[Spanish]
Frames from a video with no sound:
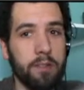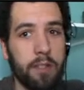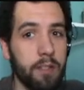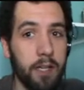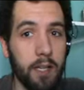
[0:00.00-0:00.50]

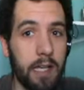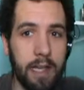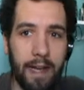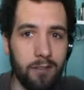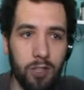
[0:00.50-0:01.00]
Si tienen que
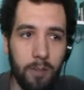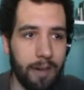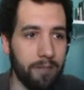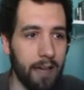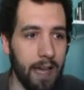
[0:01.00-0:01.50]
llegar
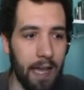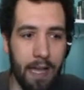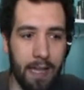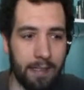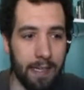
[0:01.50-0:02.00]
tropas van
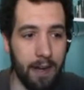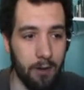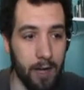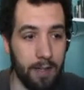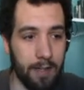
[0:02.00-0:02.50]
a
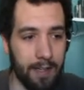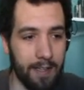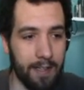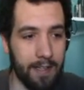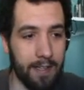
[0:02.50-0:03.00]
atacarnos antes
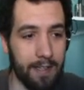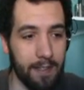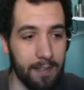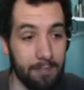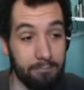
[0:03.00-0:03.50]

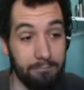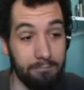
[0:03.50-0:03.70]
que...